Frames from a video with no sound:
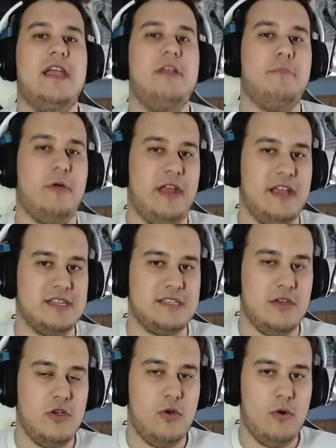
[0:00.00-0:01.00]
y ponéis
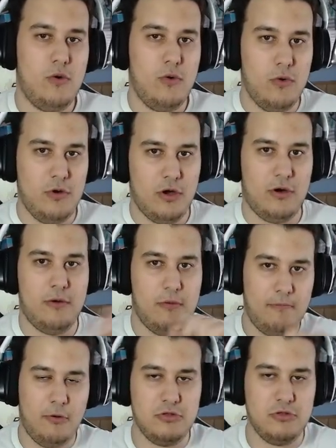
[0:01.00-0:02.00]
1.
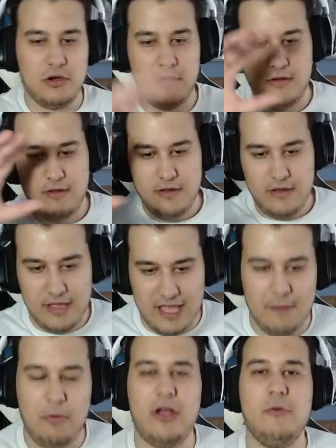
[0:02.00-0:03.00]
Punto. Y
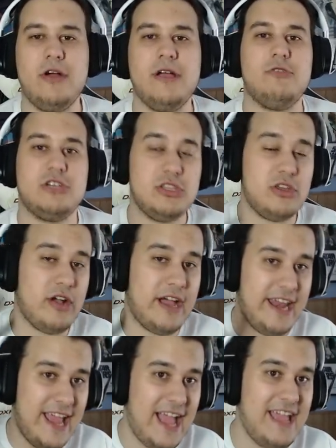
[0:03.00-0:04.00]
el Pokémon que vosotros
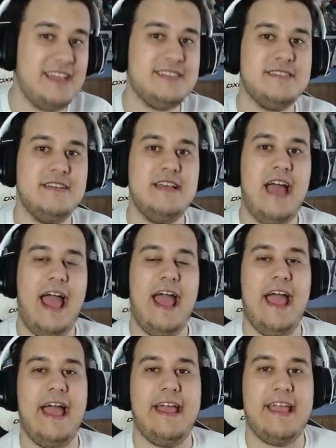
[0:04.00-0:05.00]
creáis
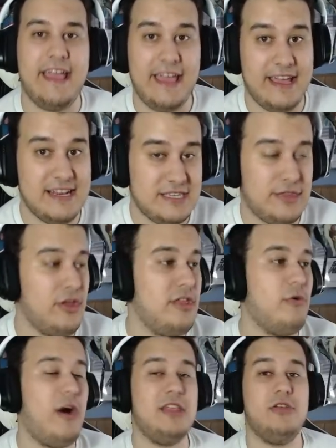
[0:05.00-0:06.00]
que estoy
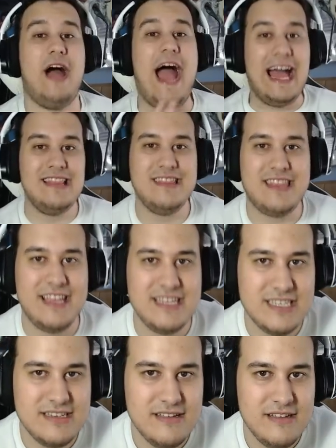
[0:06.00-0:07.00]
dibujando antes
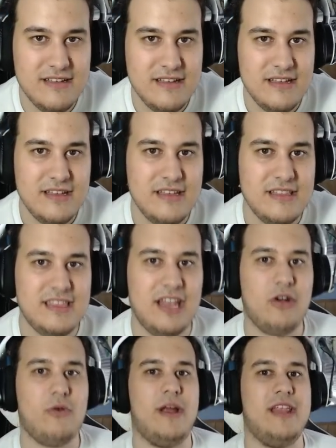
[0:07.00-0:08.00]
de
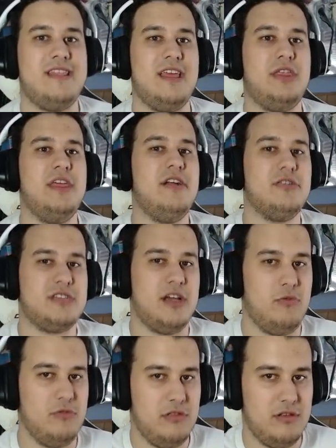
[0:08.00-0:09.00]
los 45
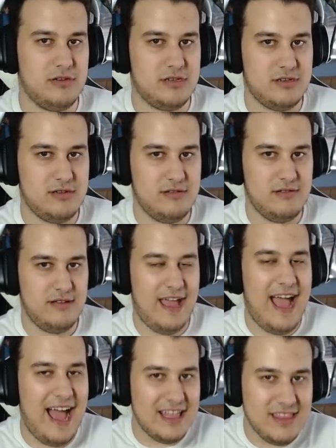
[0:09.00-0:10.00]
segundos.
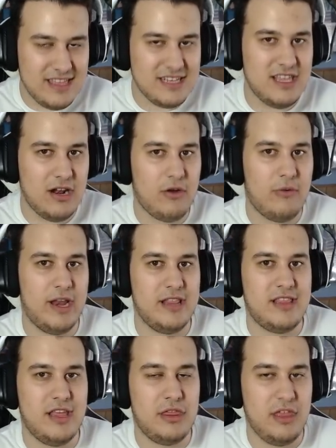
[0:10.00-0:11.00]
Antes de los
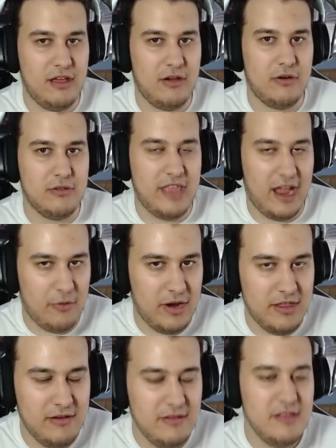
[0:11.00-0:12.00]
45, ¿de
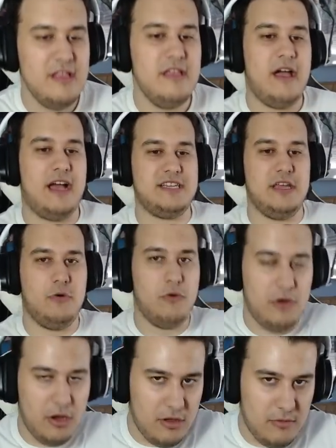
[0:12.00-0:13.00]
acuerdo? Así,
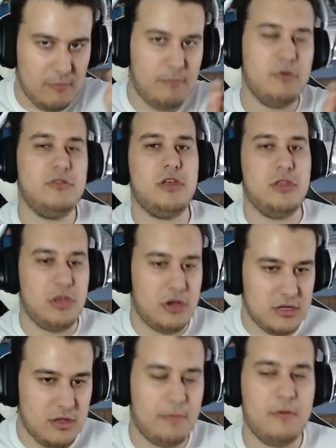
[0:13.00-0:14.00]
1, punto,
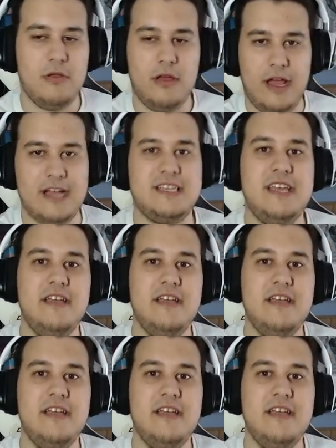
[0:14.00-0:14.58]
dos, 2, así,